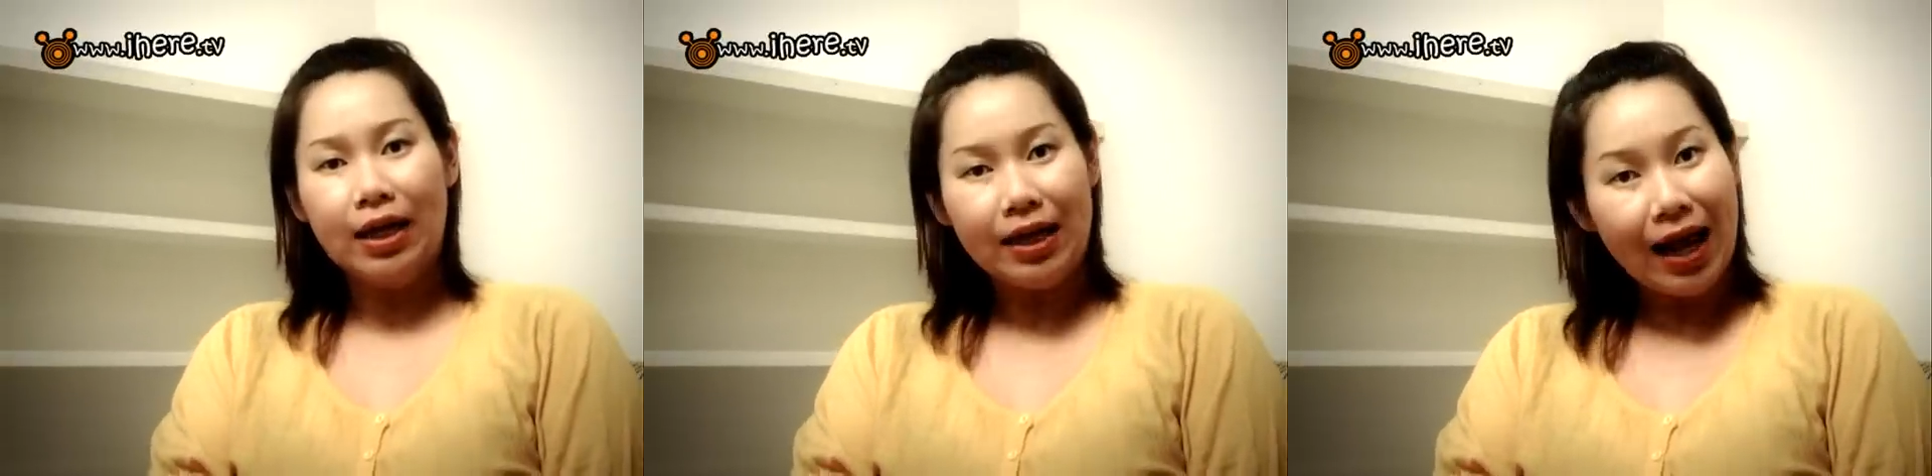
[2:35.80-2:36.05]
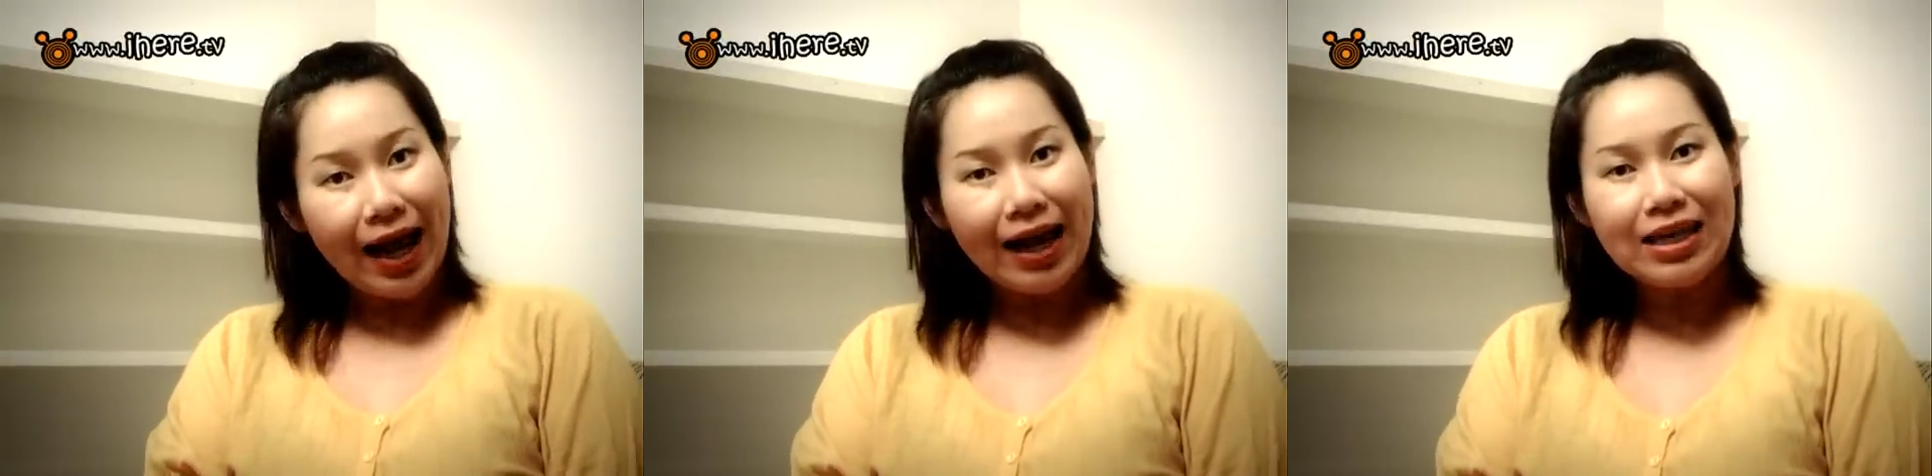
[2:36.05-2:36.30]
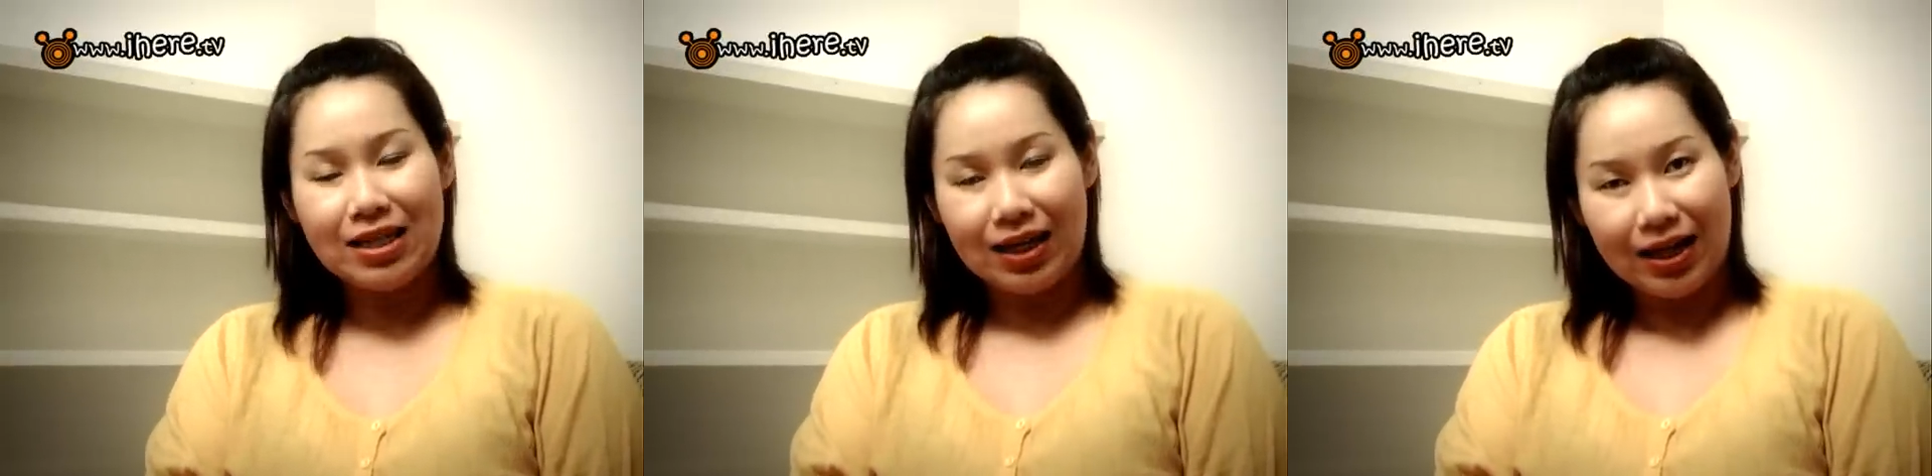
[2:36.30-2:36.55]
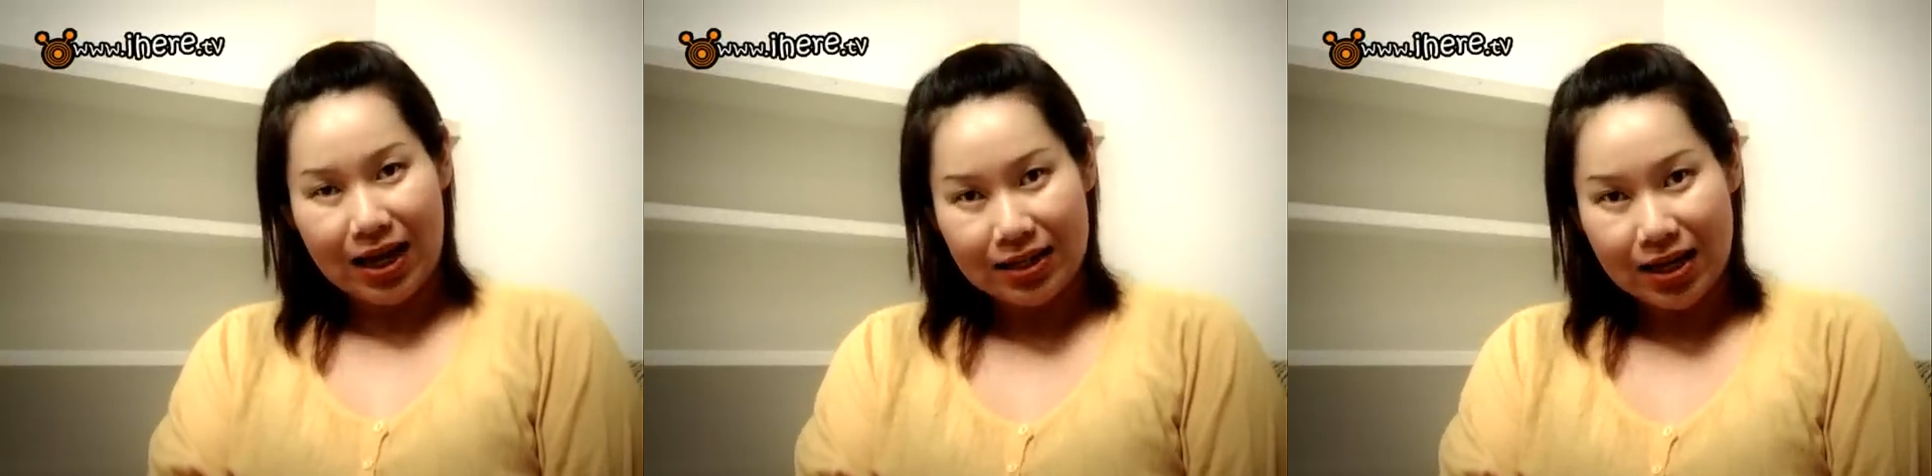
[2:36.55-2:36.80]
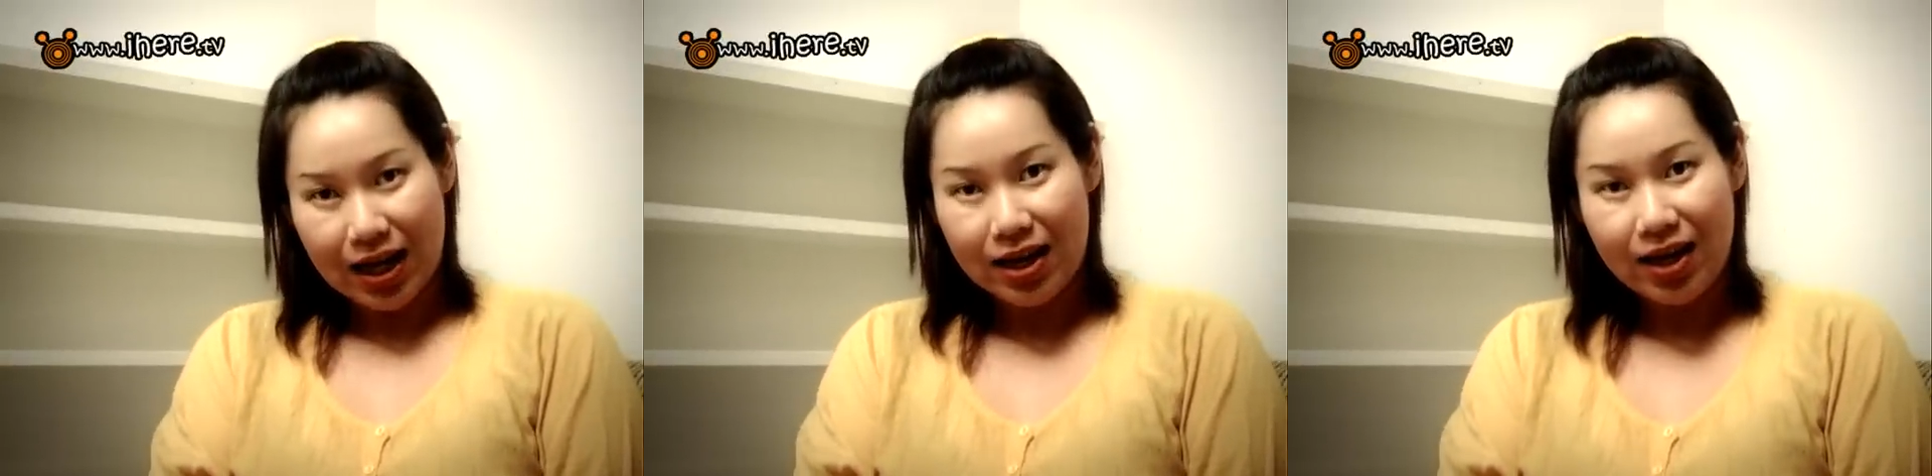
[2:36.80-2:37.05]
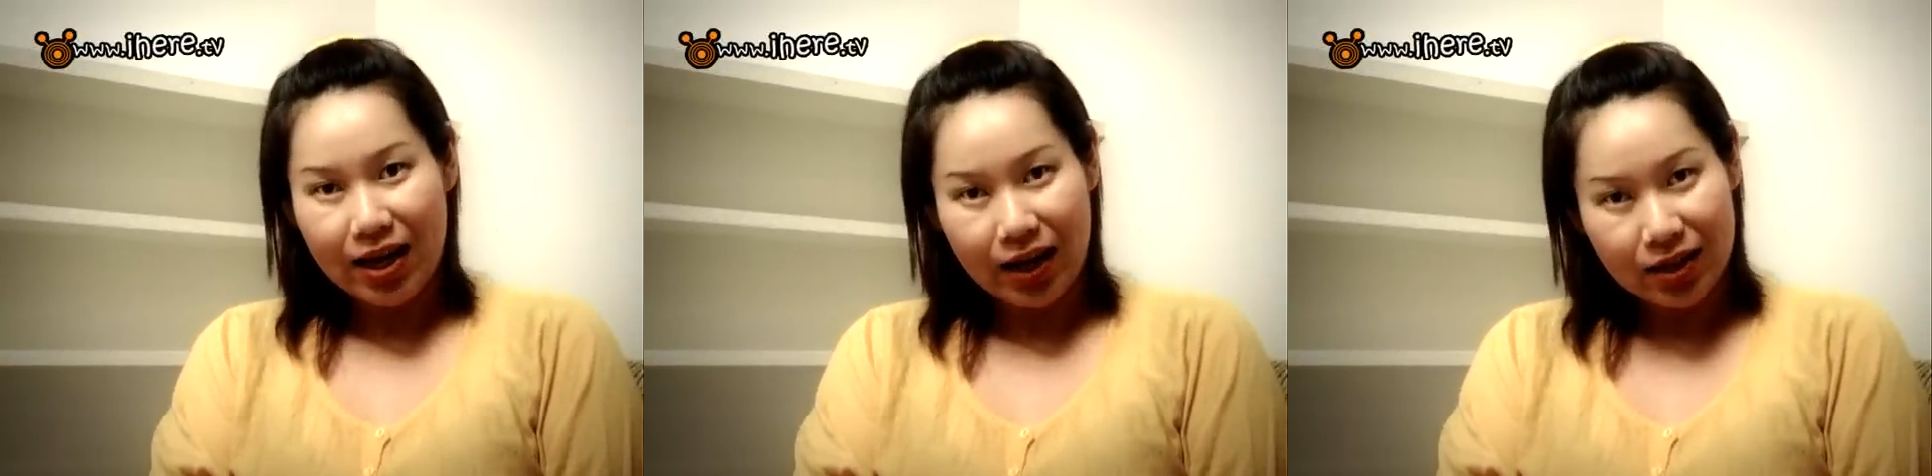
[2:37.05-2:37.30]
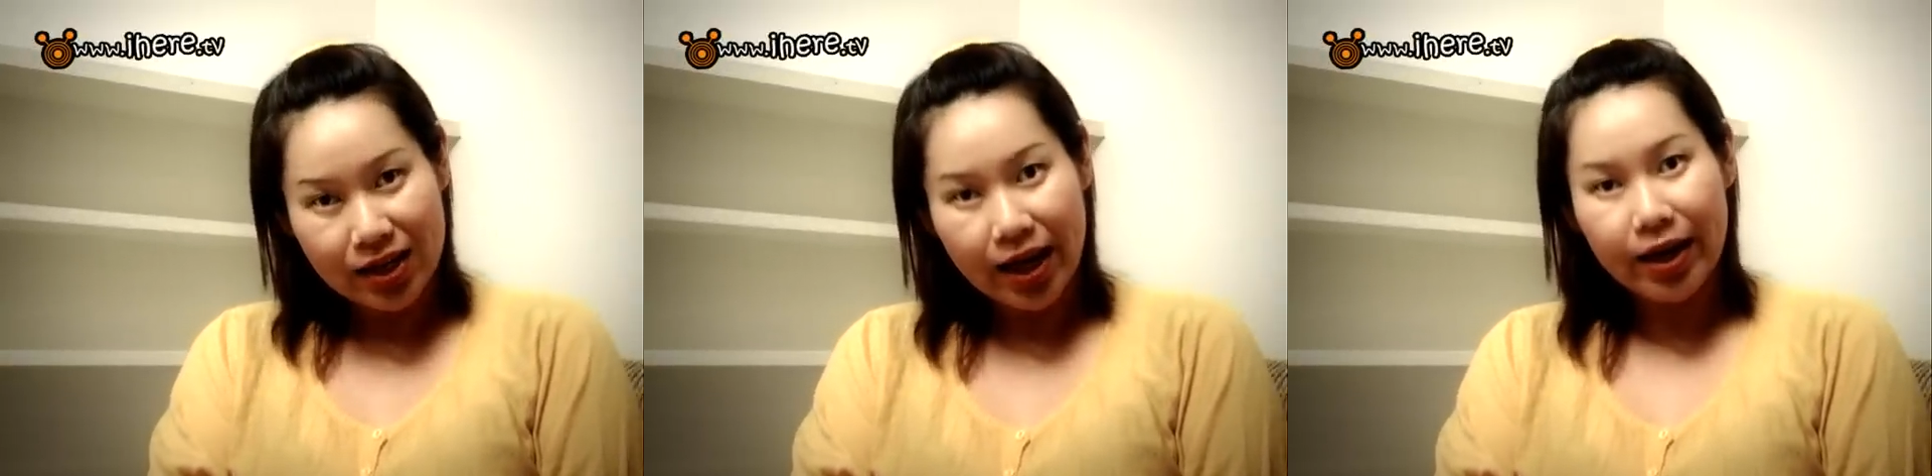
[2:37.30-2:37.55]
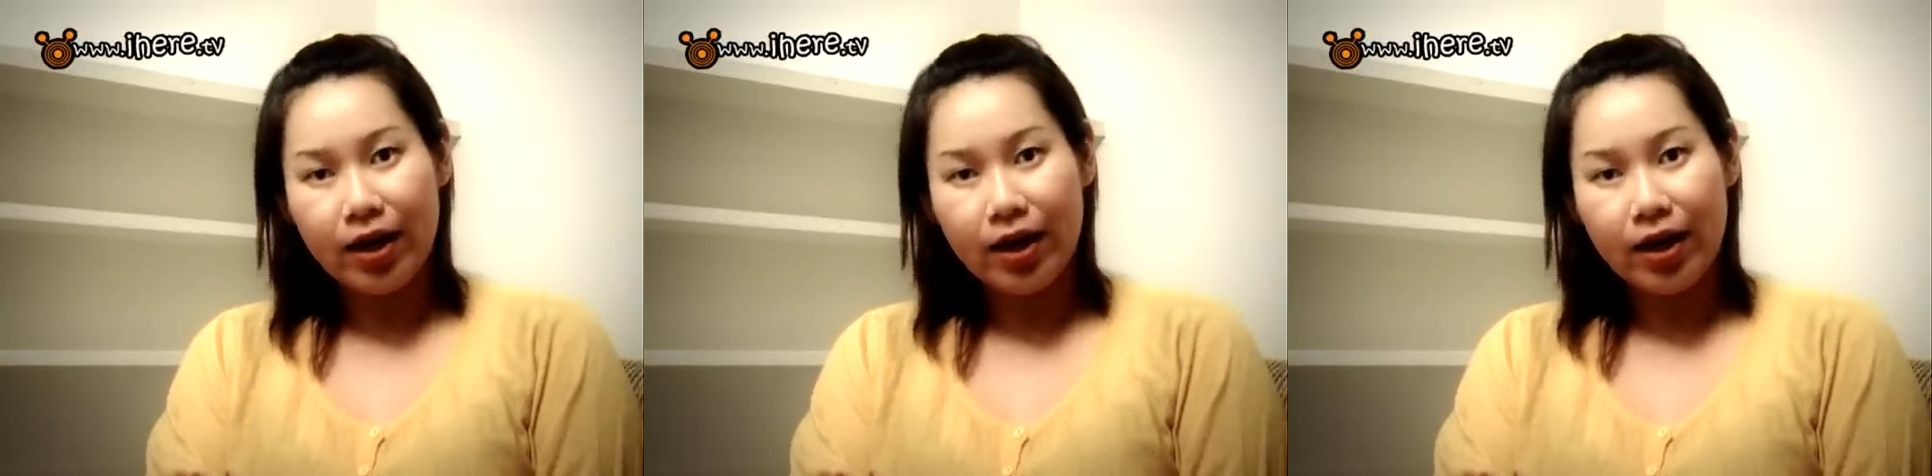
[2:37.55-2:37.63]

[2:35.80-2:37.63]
ได้จากหลายสาเหตุ เช่น